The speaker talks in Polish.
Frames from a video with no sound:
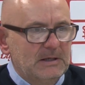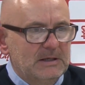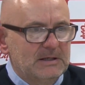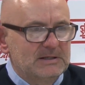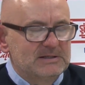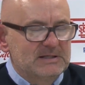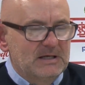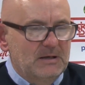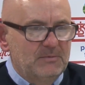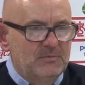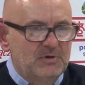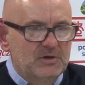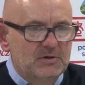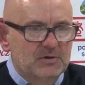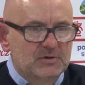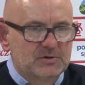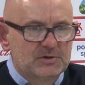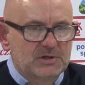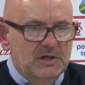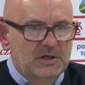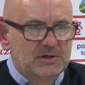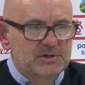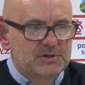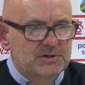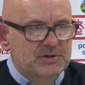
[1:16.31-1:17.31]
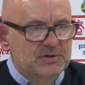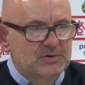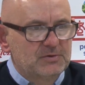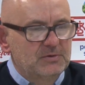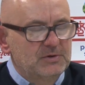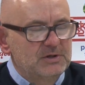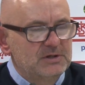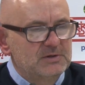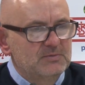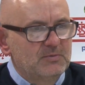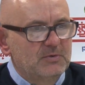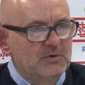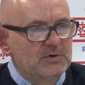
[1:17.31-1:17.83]
Sami to też
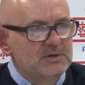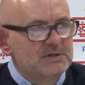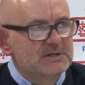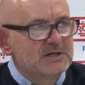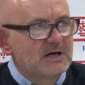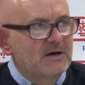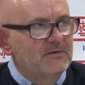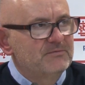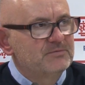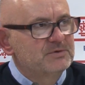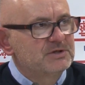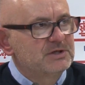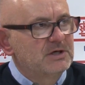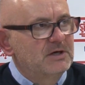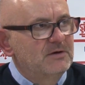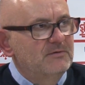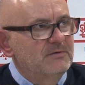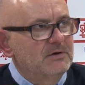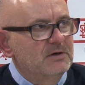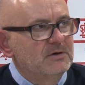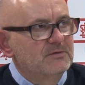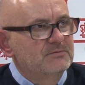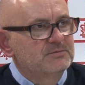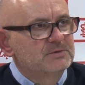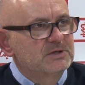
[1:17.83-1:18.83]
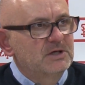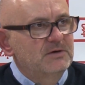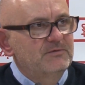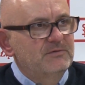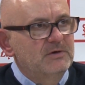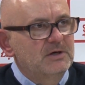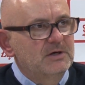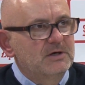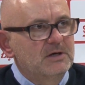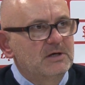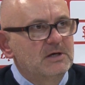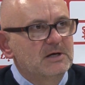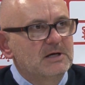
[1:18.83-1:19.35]
czuli z boiska w przerwie. No, w
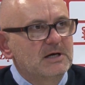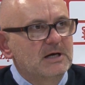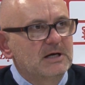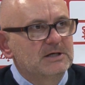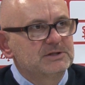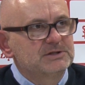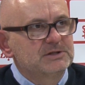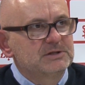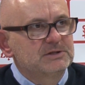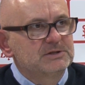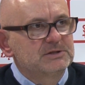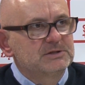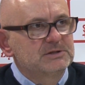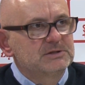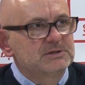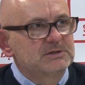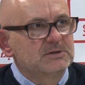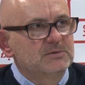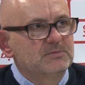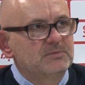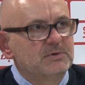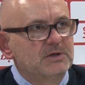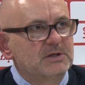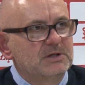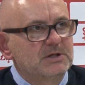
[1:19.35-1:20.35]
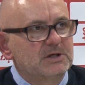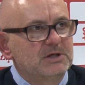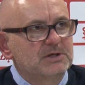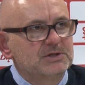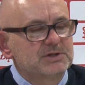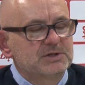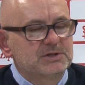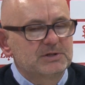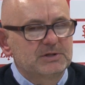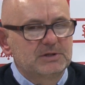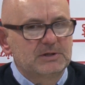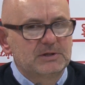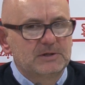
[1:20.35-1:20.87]
przerwie kilka rzeczy sobie
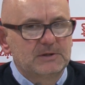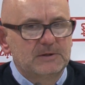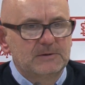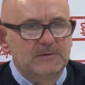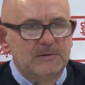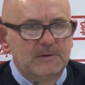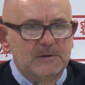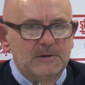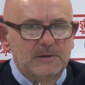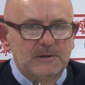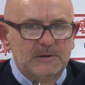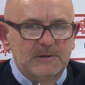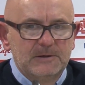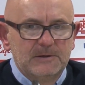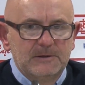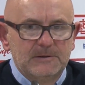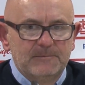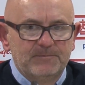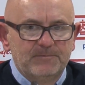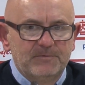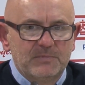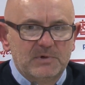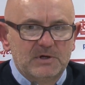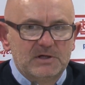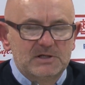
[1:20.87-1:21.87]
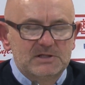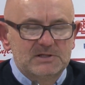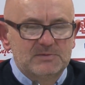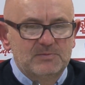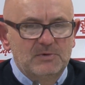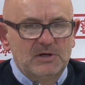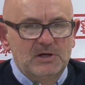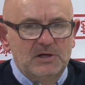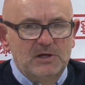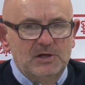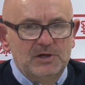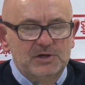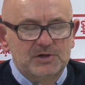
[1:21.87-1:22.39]
też e, e,
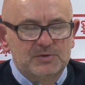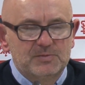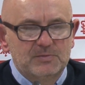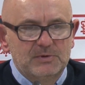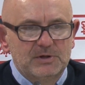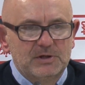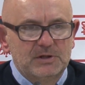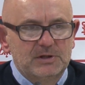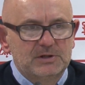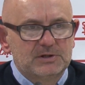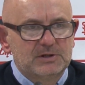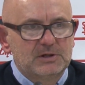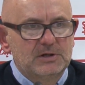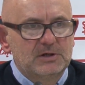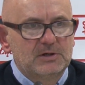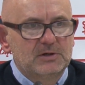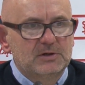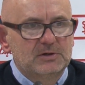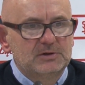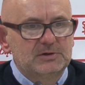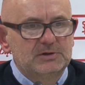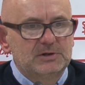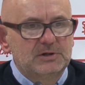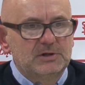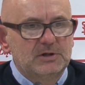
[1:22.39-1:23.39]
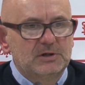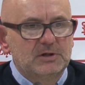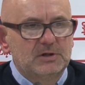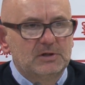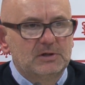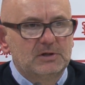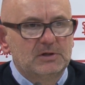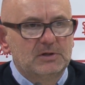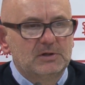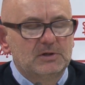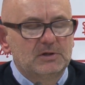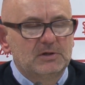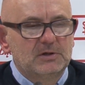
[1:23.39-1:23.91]
zmieniliśmy, jeżeli chodzi o,
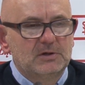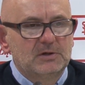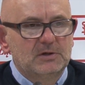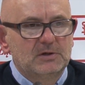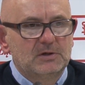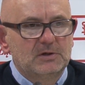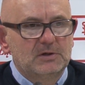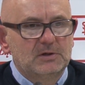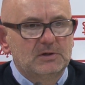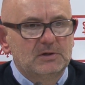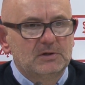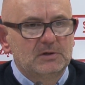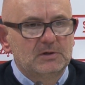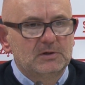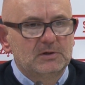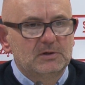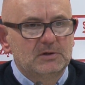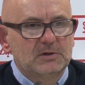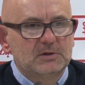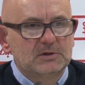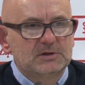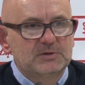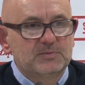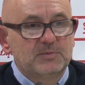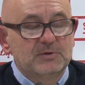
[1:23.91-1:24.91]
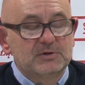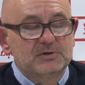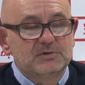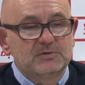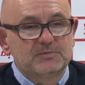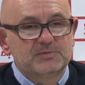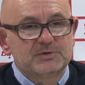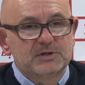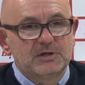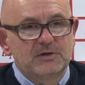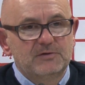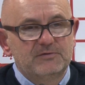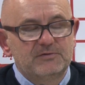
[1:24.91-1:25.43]
o, o, sposób
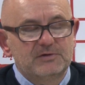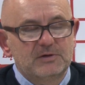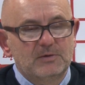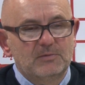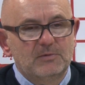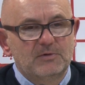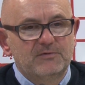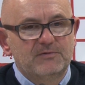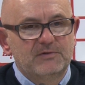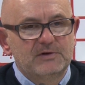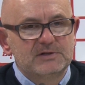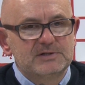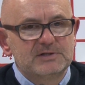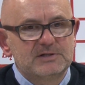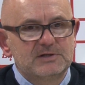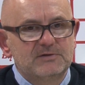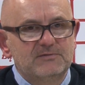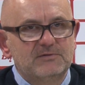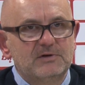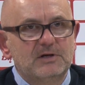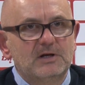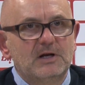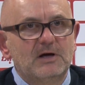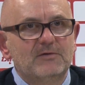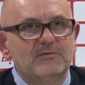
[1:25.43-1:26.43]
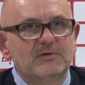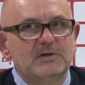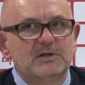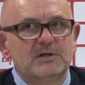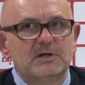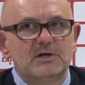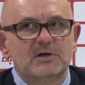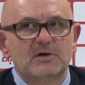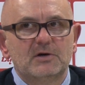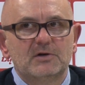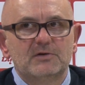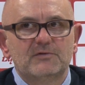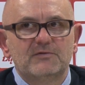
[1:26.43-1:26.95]
przede wszystkim ofensywny, nawet
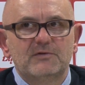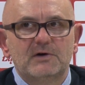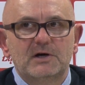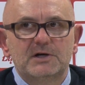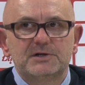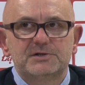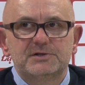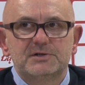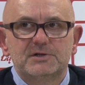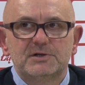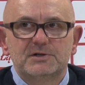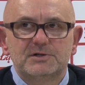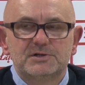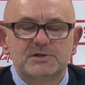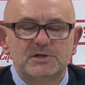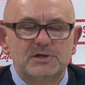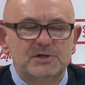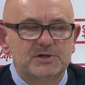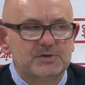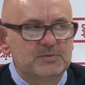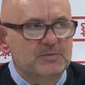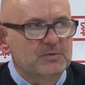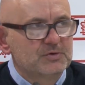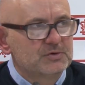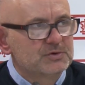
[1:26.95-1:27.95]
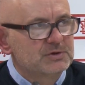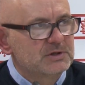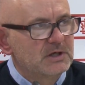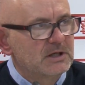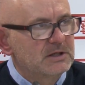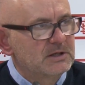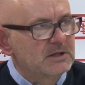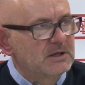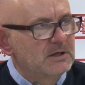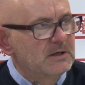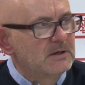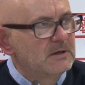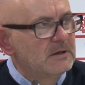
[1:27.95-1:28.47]
tych otwarć. Nie chcieliśmy już na
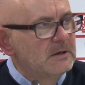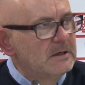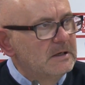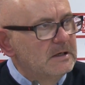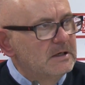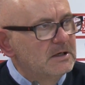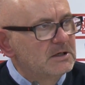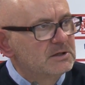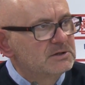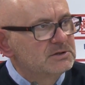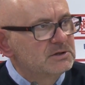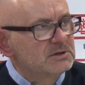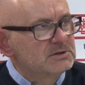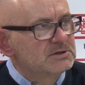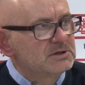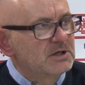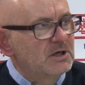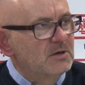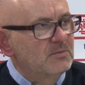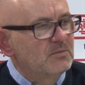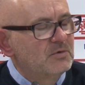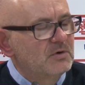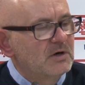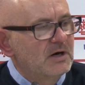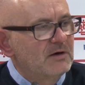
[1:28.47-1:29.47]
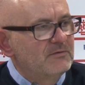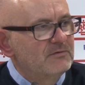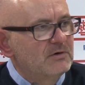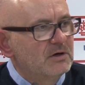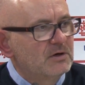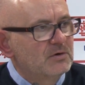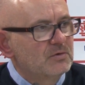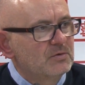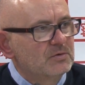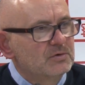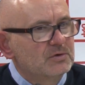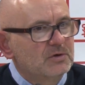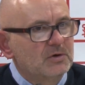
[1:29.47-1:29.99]
tej grząskiej murawie
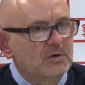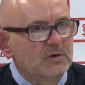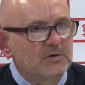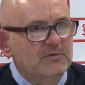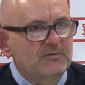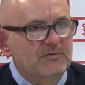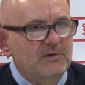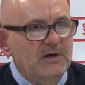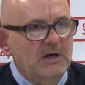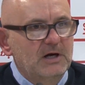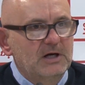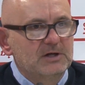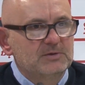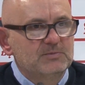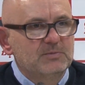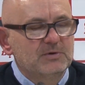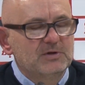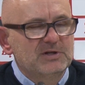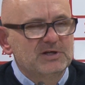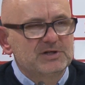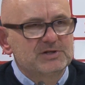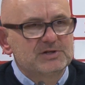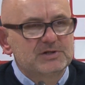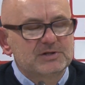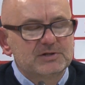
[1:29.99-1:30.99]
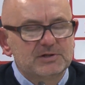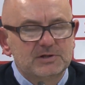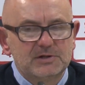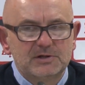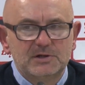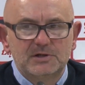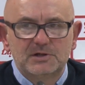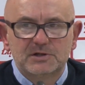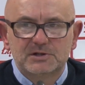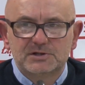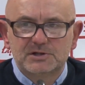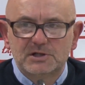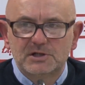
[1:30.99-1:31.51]
krótko otwierać, bo też e,
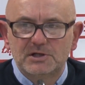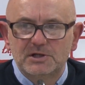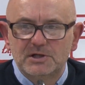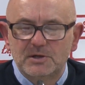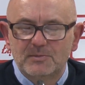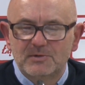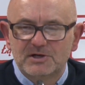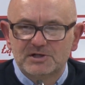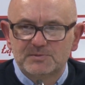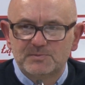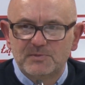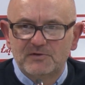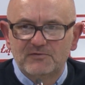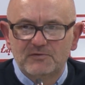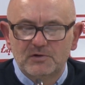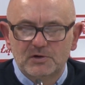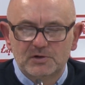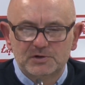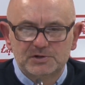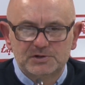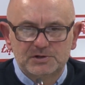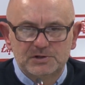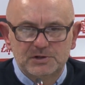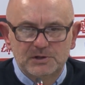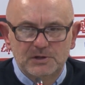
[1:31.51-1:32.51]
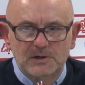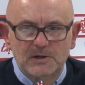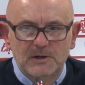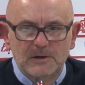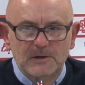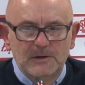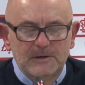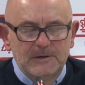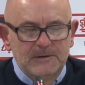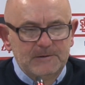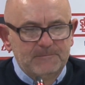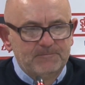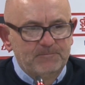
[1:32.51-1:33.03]
jeżeli nie masz pewności,
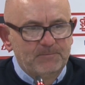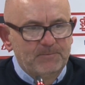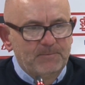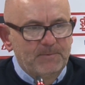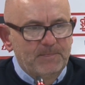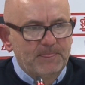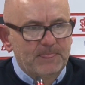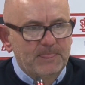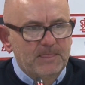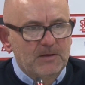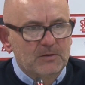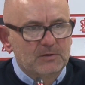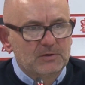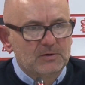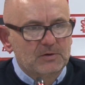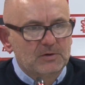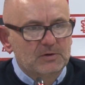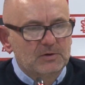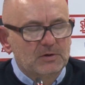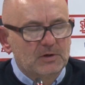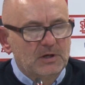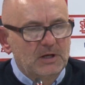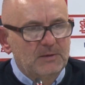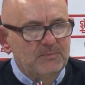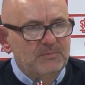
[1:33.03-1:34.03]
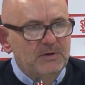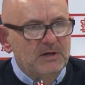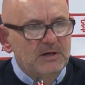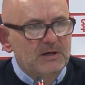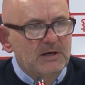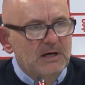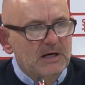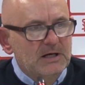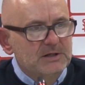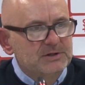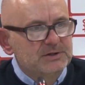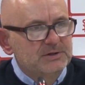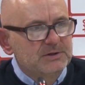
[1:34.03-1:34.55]
Mm, to, to, to lepiej
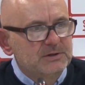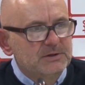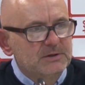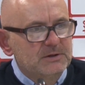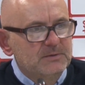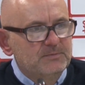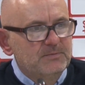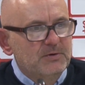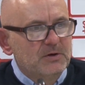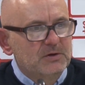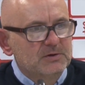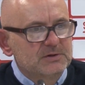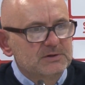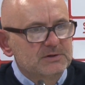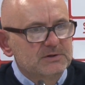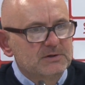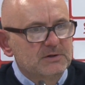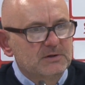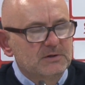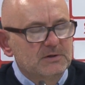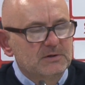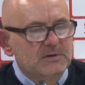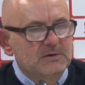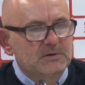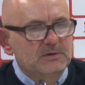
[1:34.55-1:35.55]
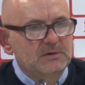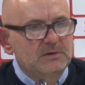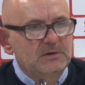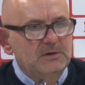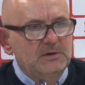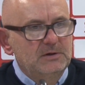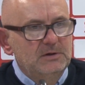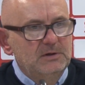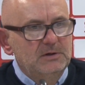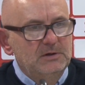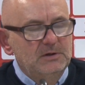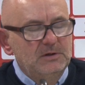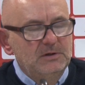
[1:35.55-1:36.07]
grać y, prosto
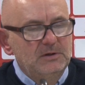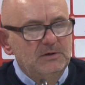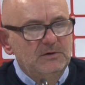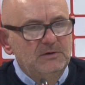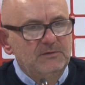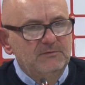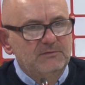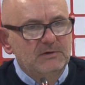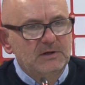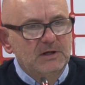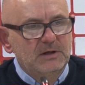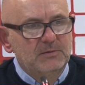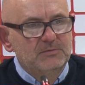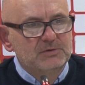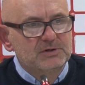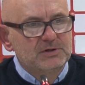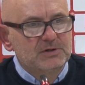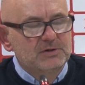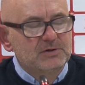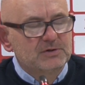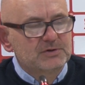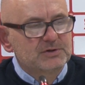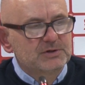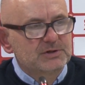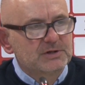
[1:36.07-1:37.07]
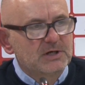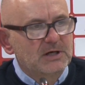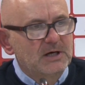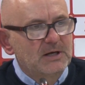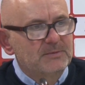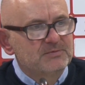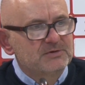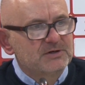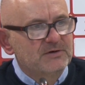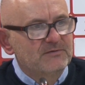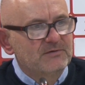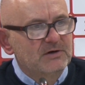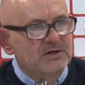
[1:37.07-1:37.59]
i, i, wydaje mi się troszeczkę
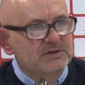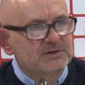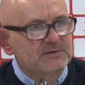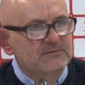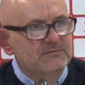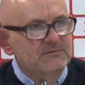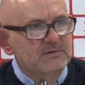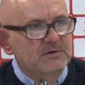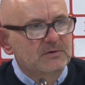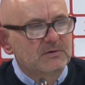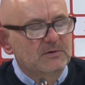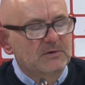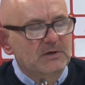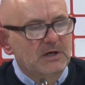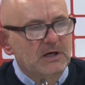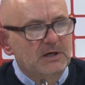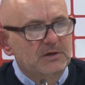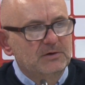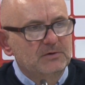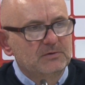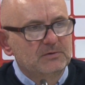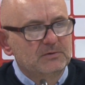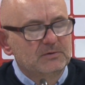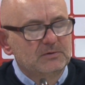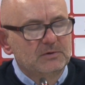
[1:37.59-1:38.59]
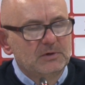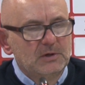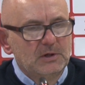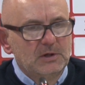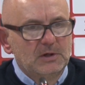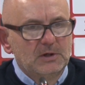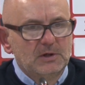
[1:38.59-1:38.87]
lepsza w naszym wykonaniu.